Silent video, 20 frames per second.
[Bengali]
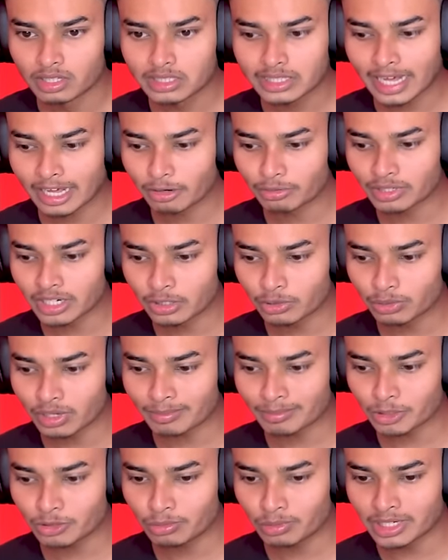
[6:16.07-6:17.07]
তেরোটা ডোর
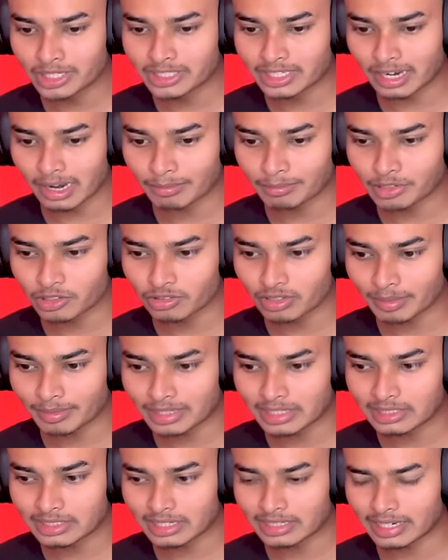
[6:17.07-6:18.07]
আমি খুলেছিলাম কিন্তু আমি
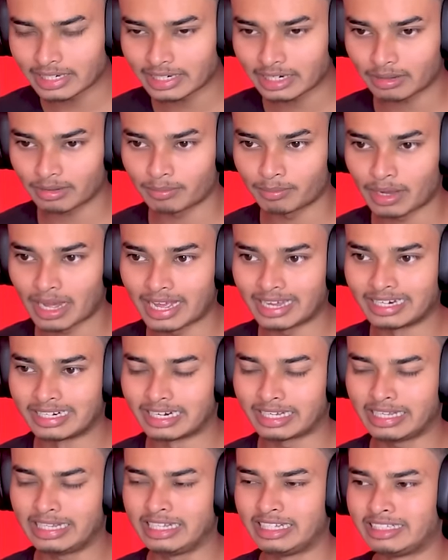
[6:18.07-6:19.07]
নিজে যাই না ভাই
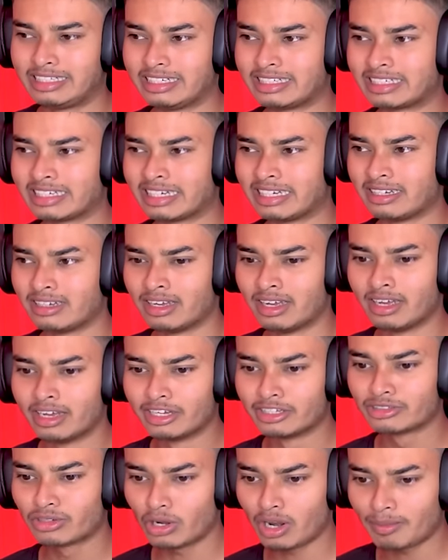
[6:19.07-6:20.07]
এটা কী চিটিং
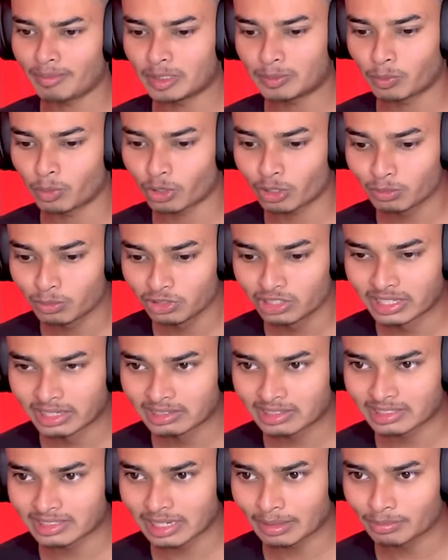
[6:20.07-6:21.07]
চলো আমি বড় ভূত
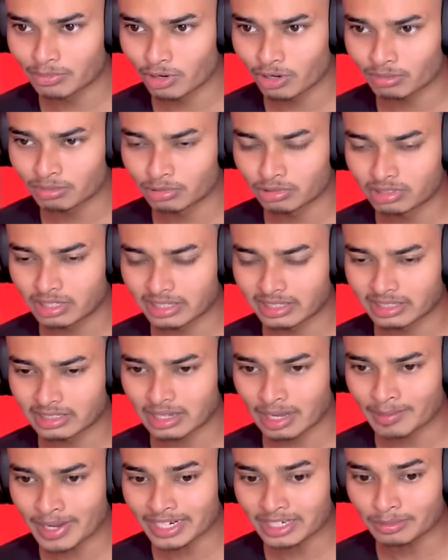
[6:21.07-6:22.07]
দেখতে চাই বড় ভূতটা দেখতে
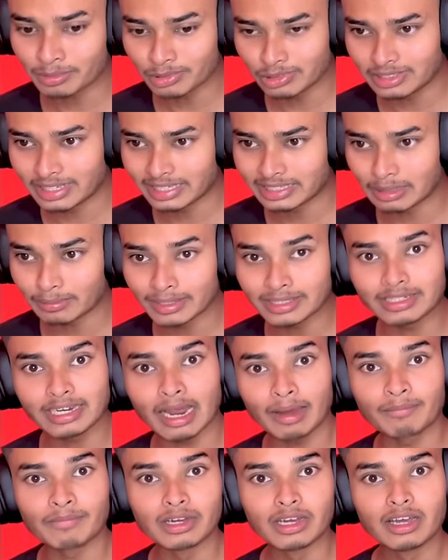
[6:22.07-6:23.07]
আমি একটা ভূত দেখতে
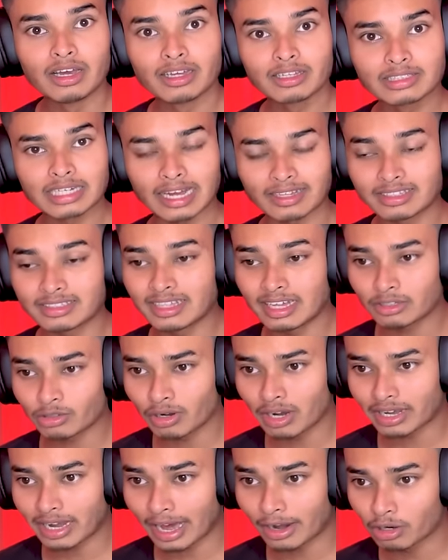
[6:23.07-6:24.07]
পেয়েছিলাম সাদা
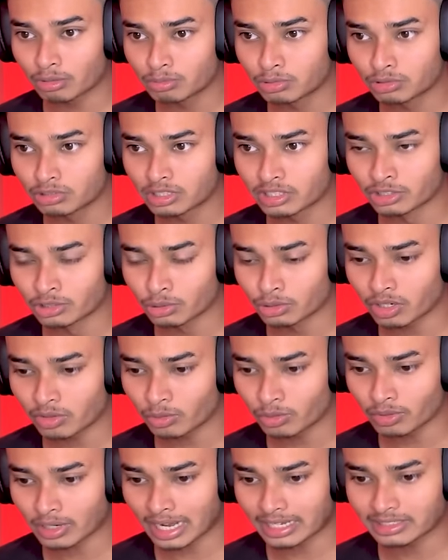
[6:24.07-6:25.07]
তলা কালো ভূত কিন্তু ওটা
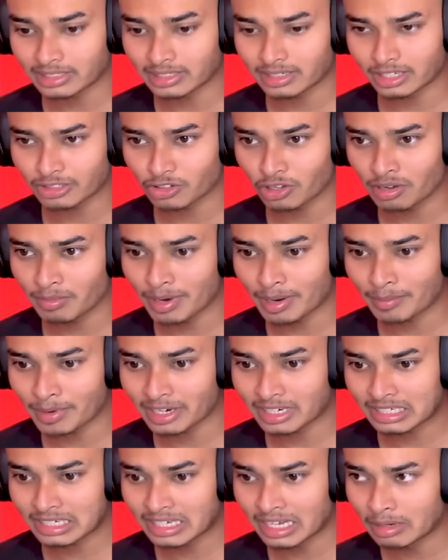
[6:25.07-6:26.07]
কোনো কাজের না চলো এবার আমরা
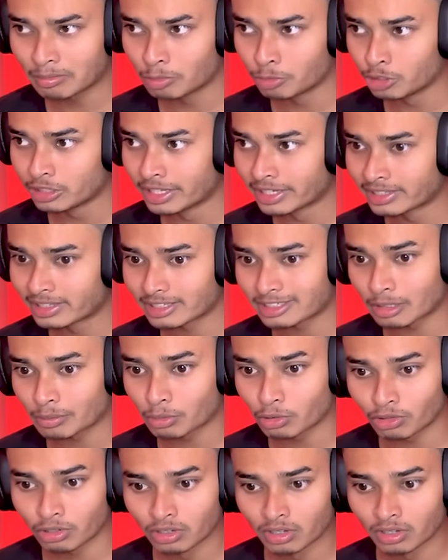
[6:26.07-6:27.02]
রিয়েল ভূত দেখতে যাবো